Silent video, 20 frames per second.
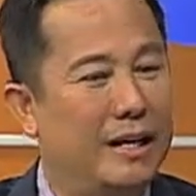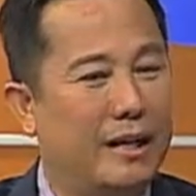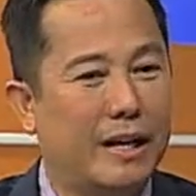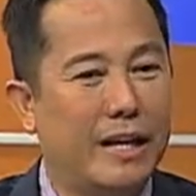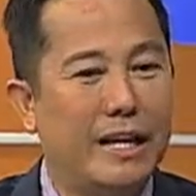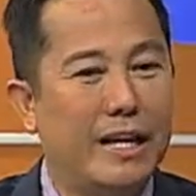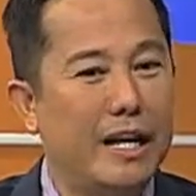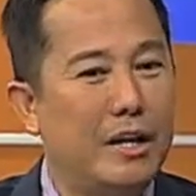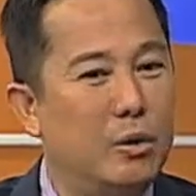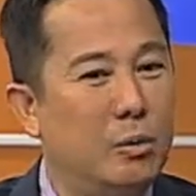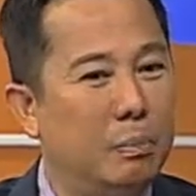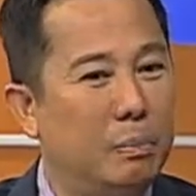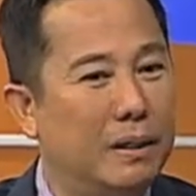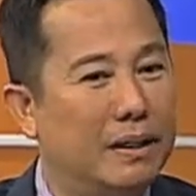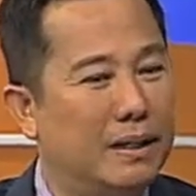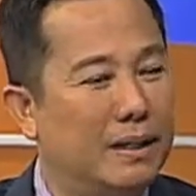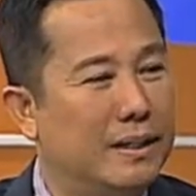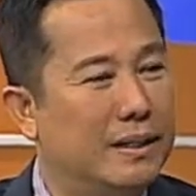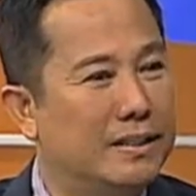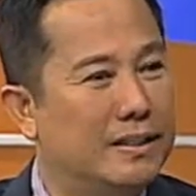Kaya yung
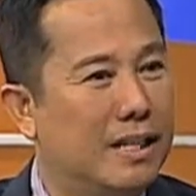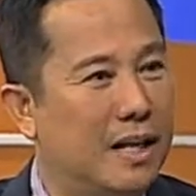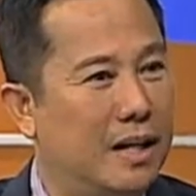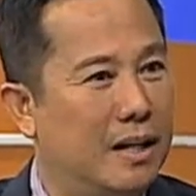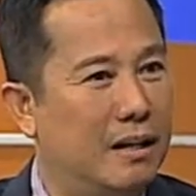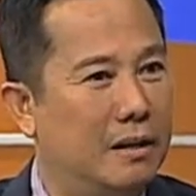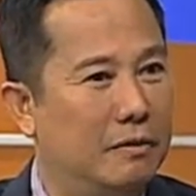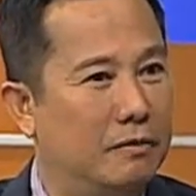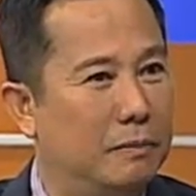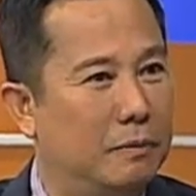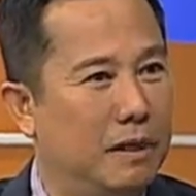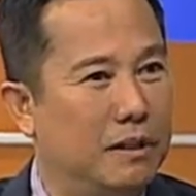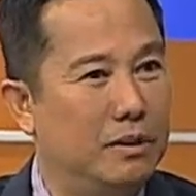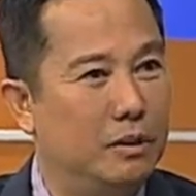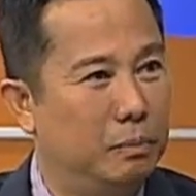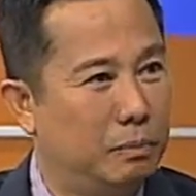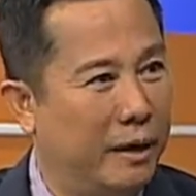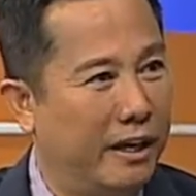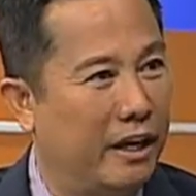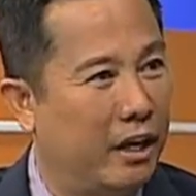pagdating sa
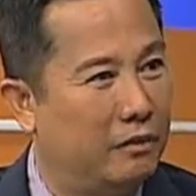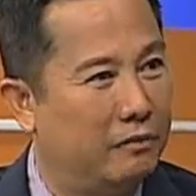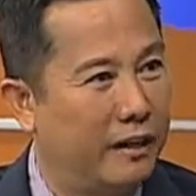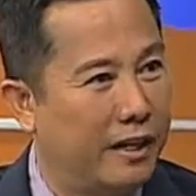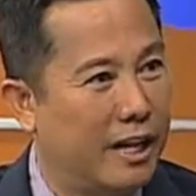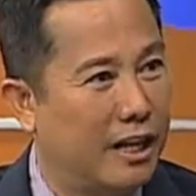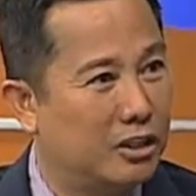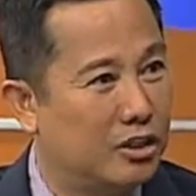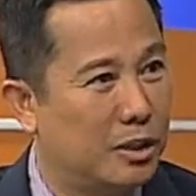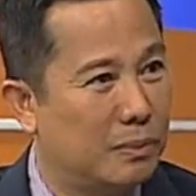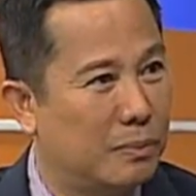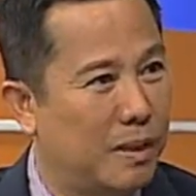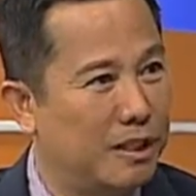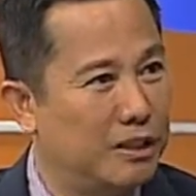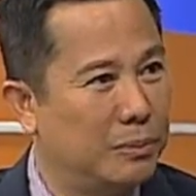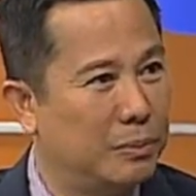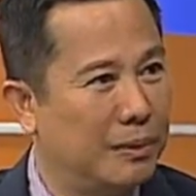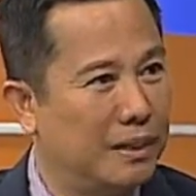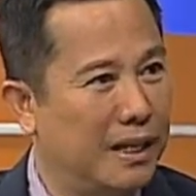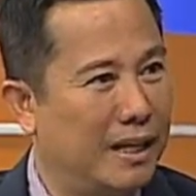yung financial
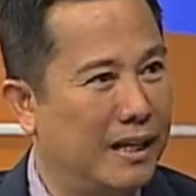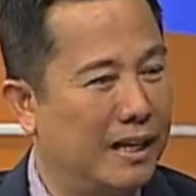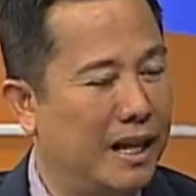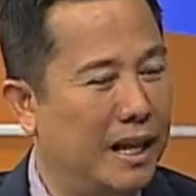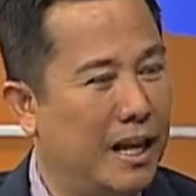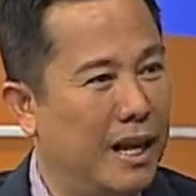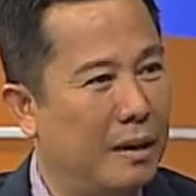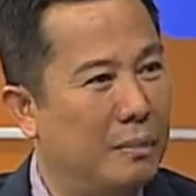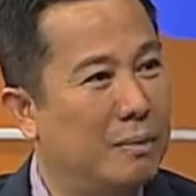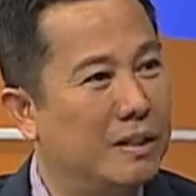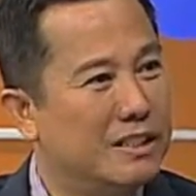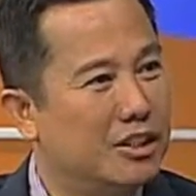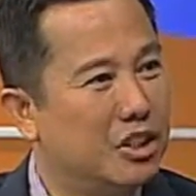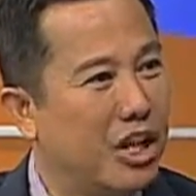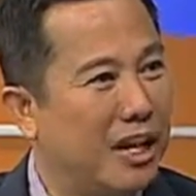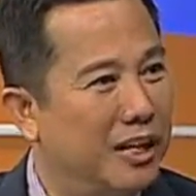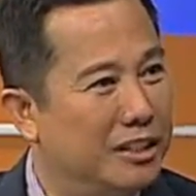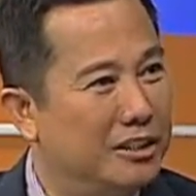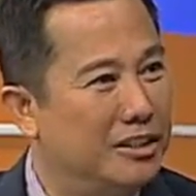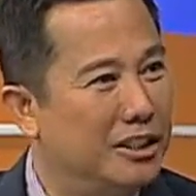management talaga, mas
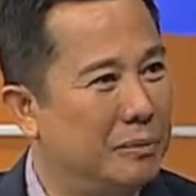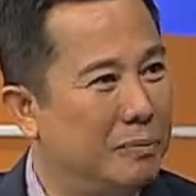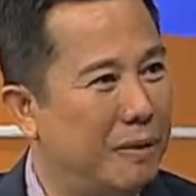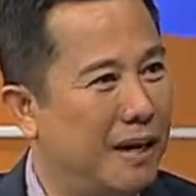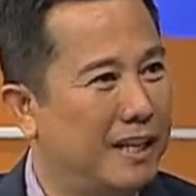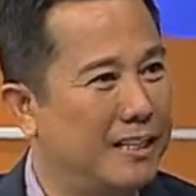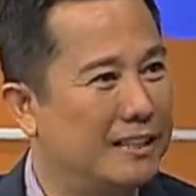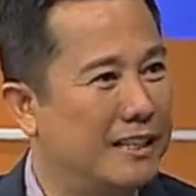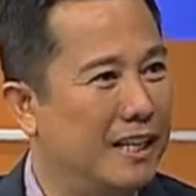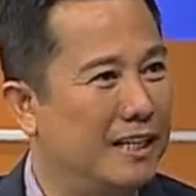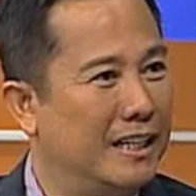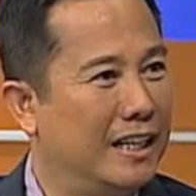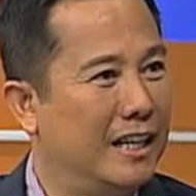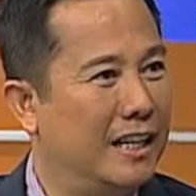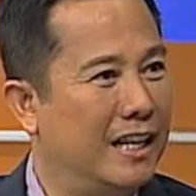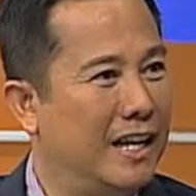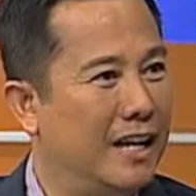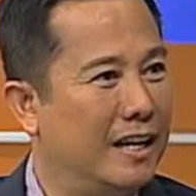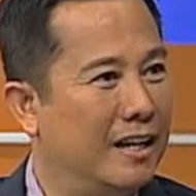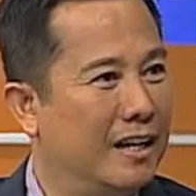challenging para sa kanila
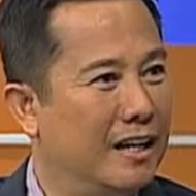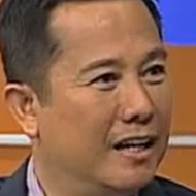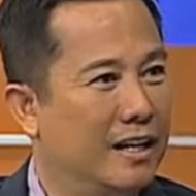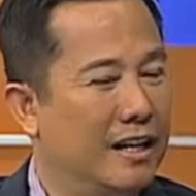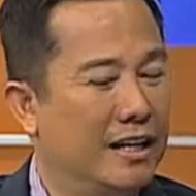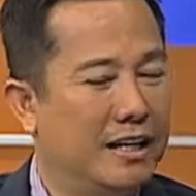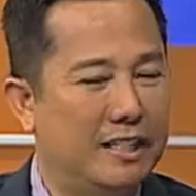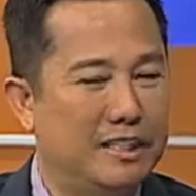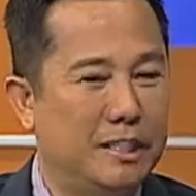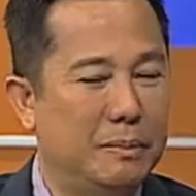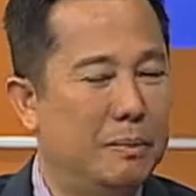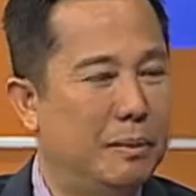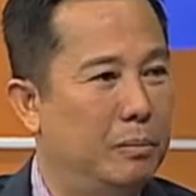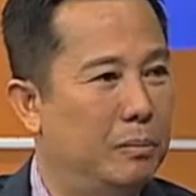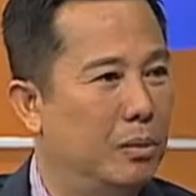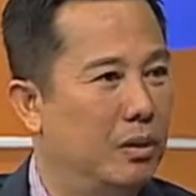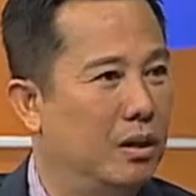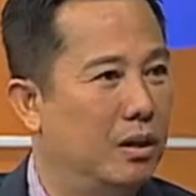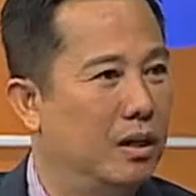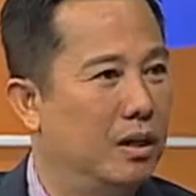yan. Correct.
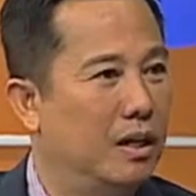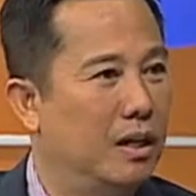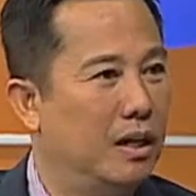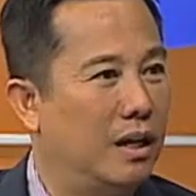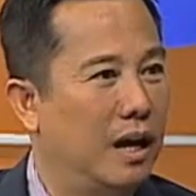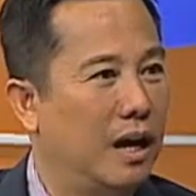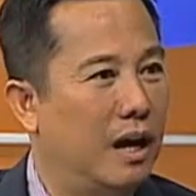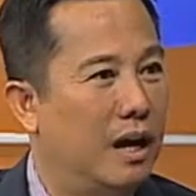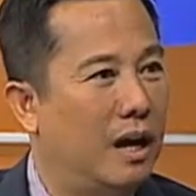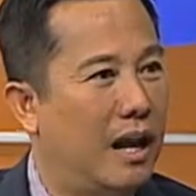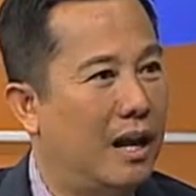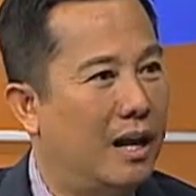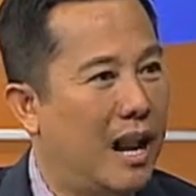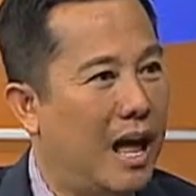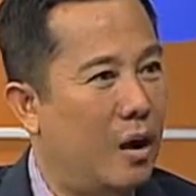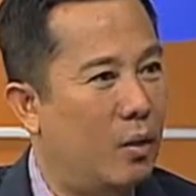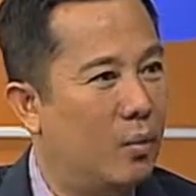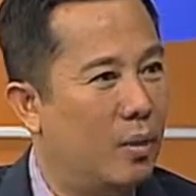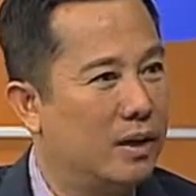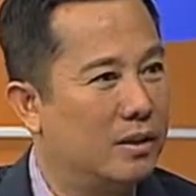Isipin mo,
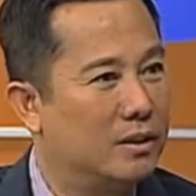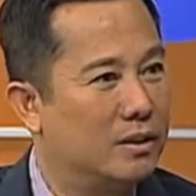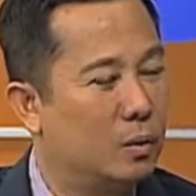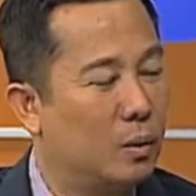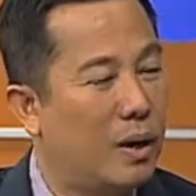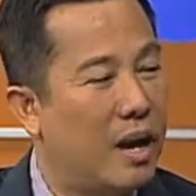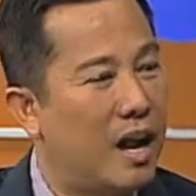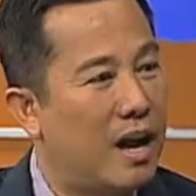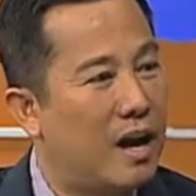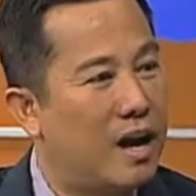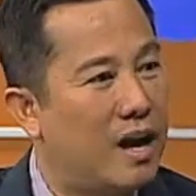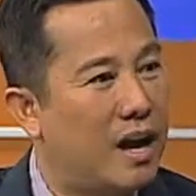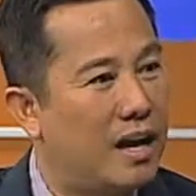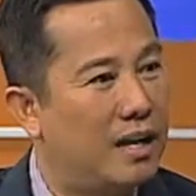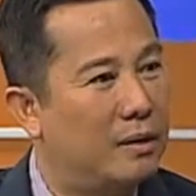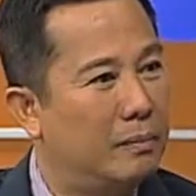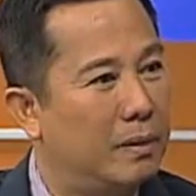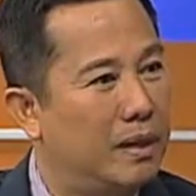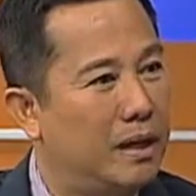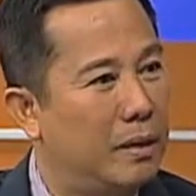allowance, wala kang
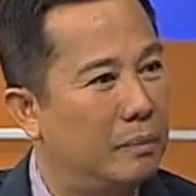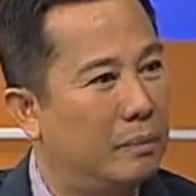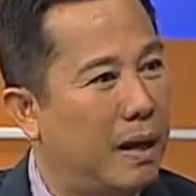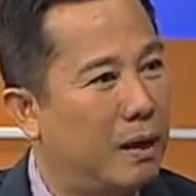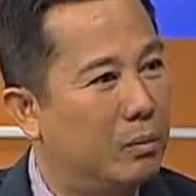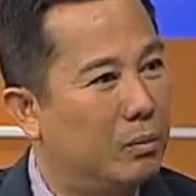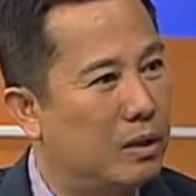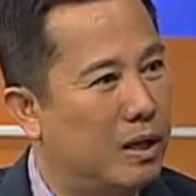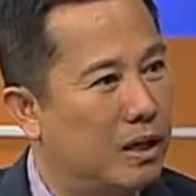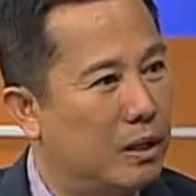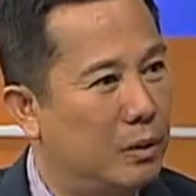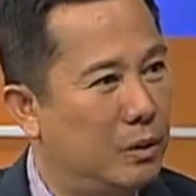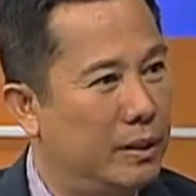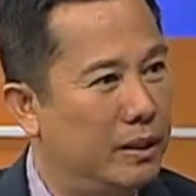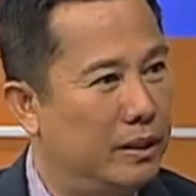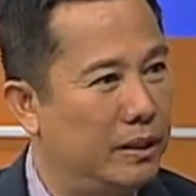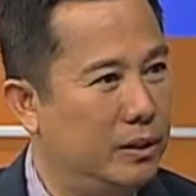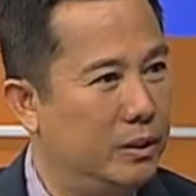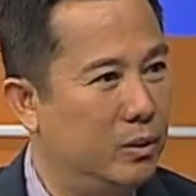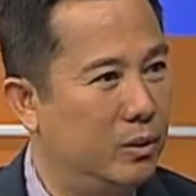kaalam-alam paano mo
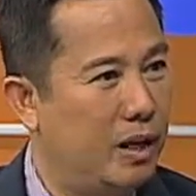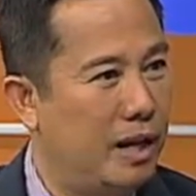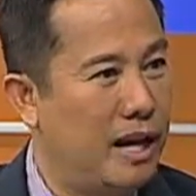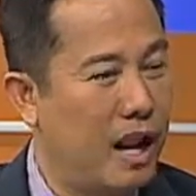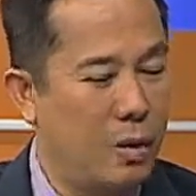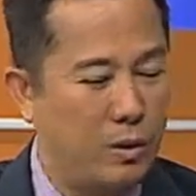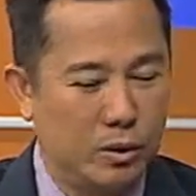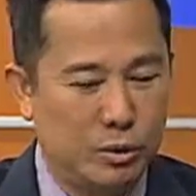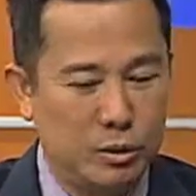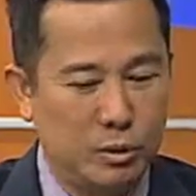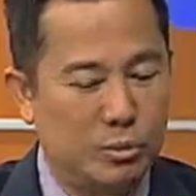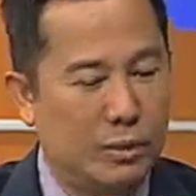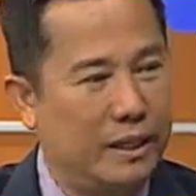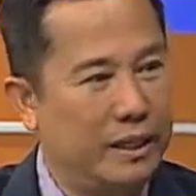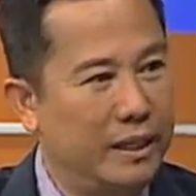gagawin din yung allowance yung